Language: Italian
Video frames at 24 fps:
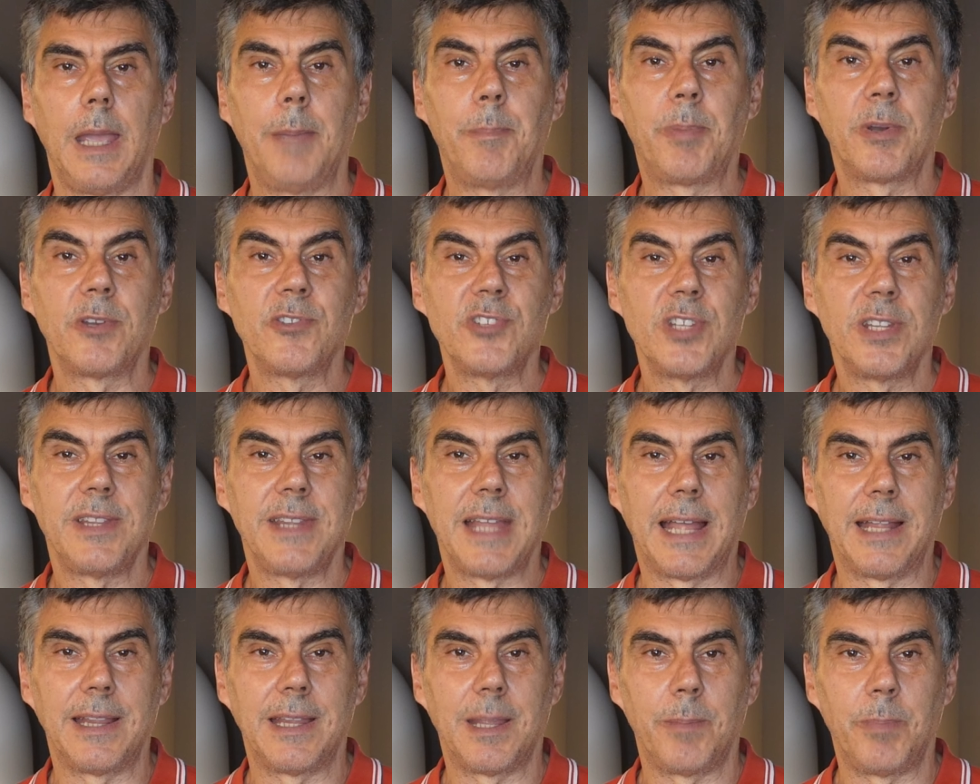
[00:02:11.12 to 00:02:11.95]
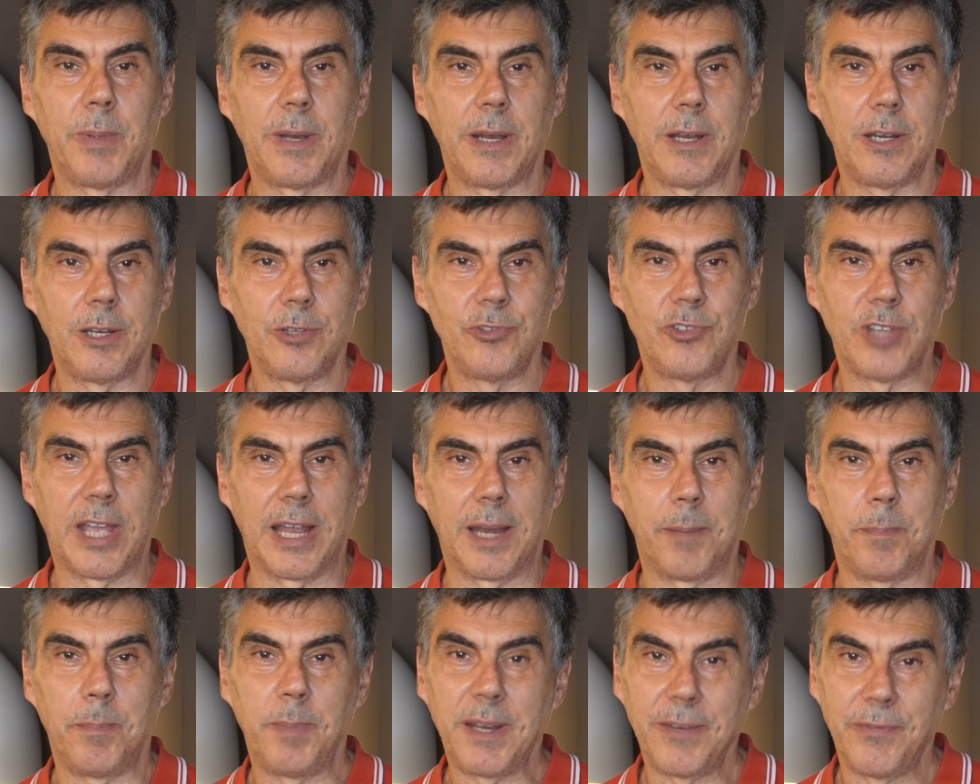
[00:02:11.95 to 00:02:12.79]
è progettata per
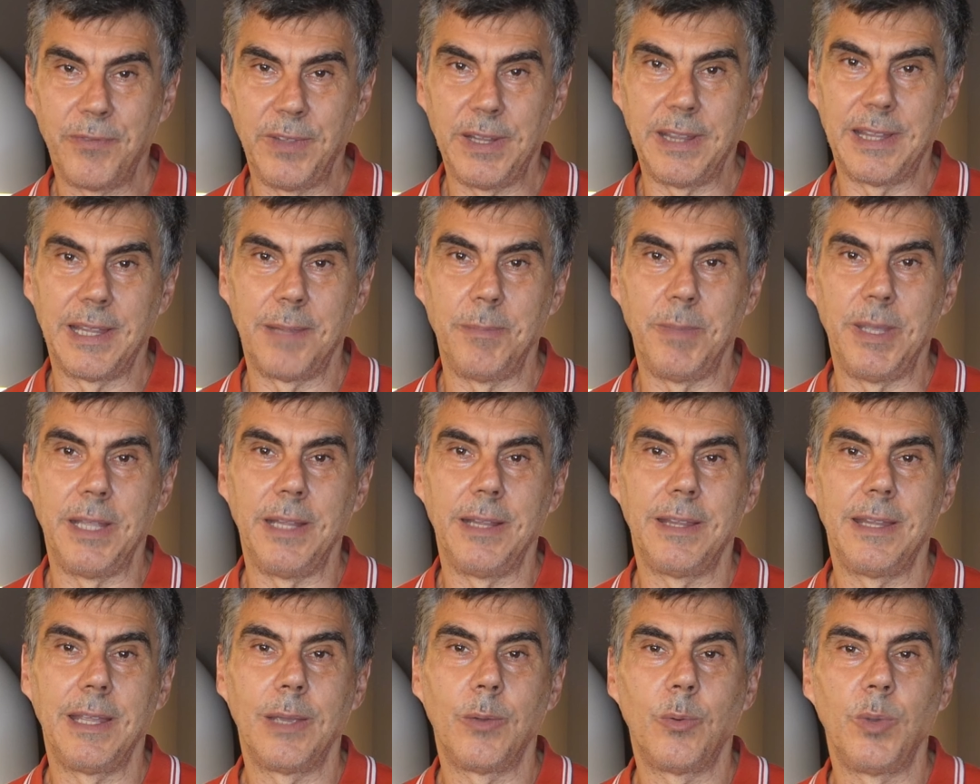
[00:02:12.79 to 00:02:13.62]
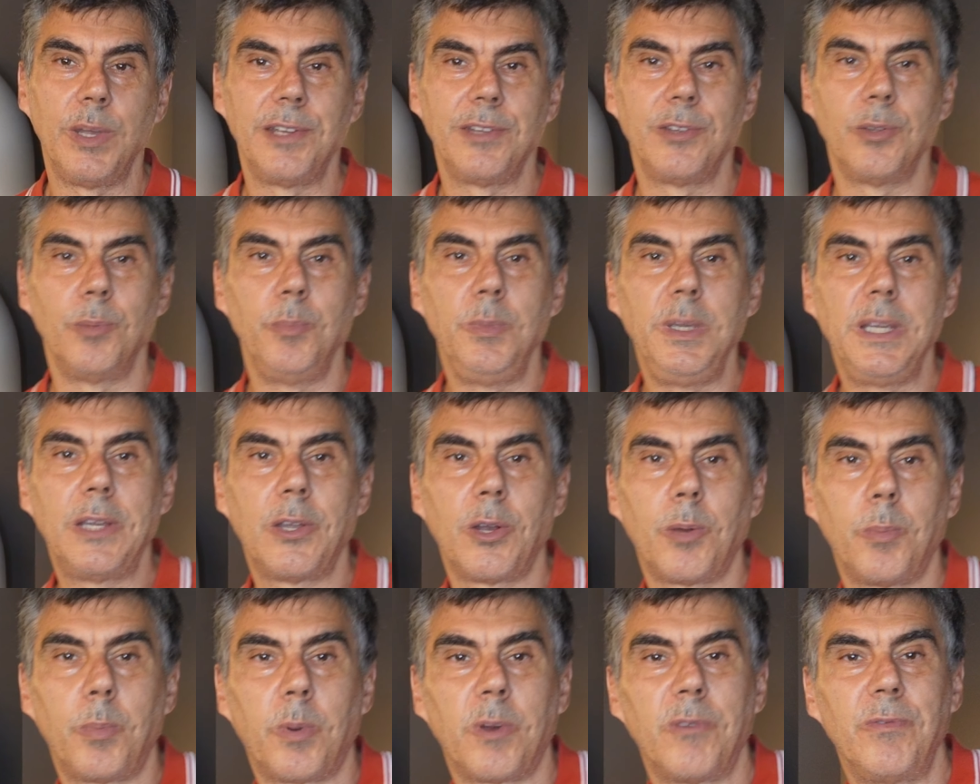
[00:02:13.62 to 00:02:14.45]
alloggiare perfettamente questo
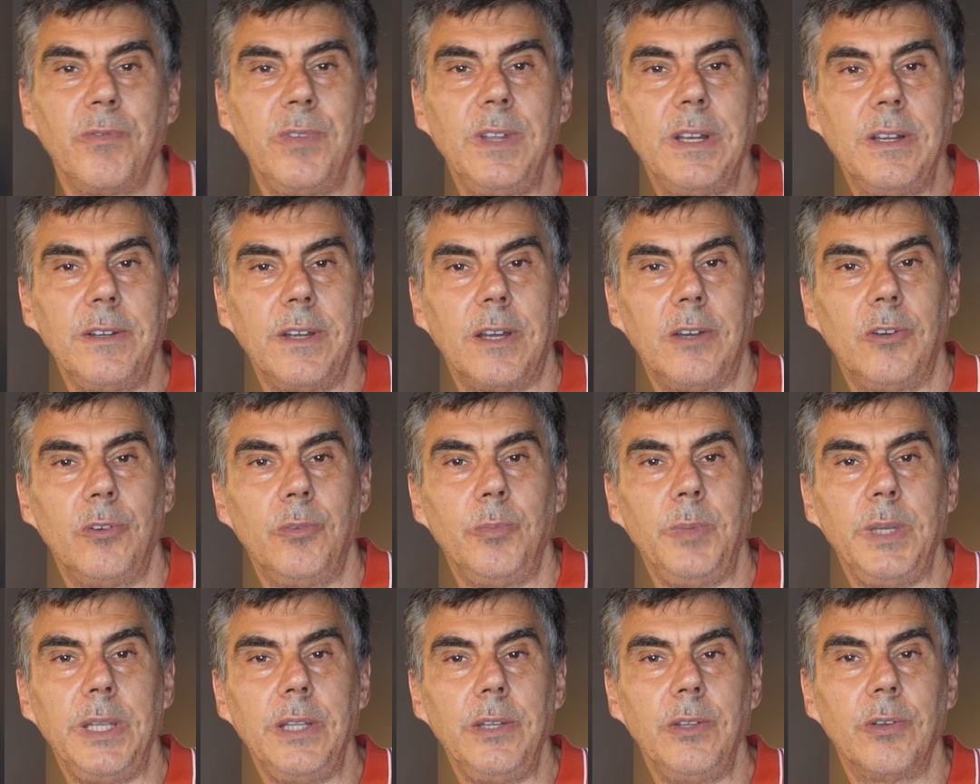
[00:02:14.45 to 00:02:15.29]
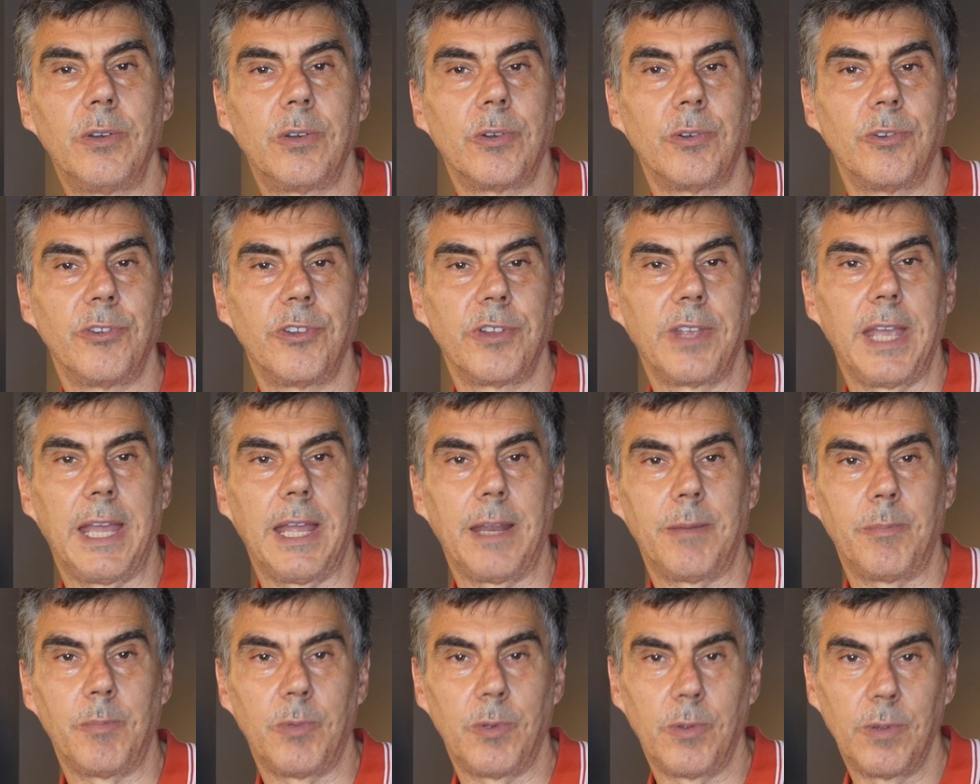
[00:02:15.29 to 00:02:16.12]
microprofilo in alluminio con
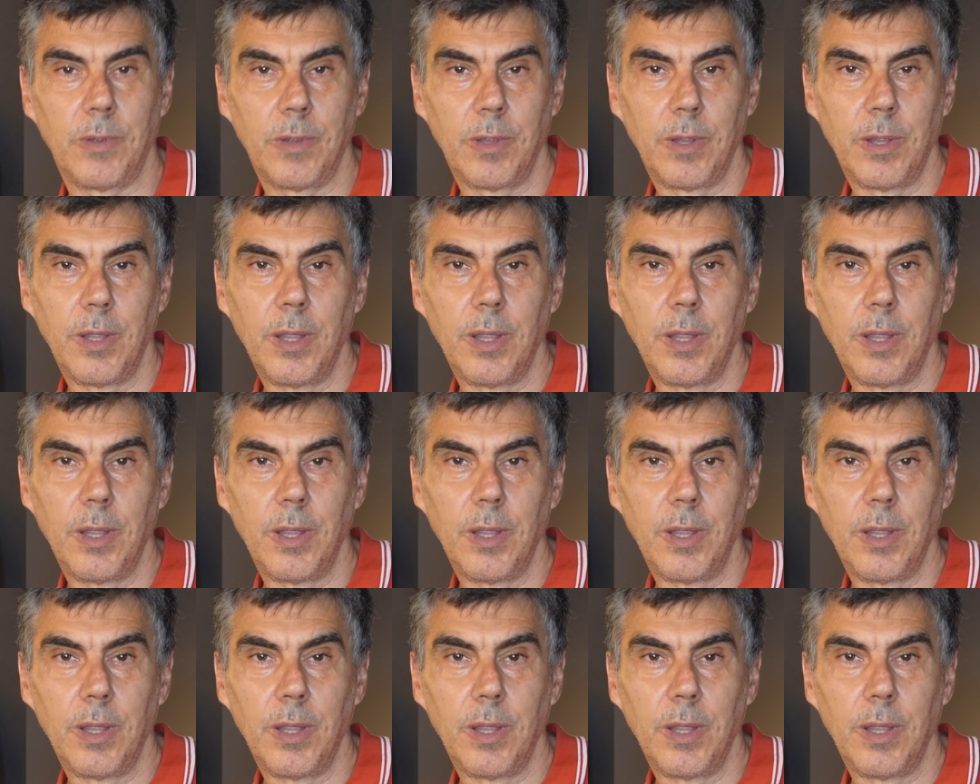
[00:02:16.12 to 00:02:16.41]
schermo.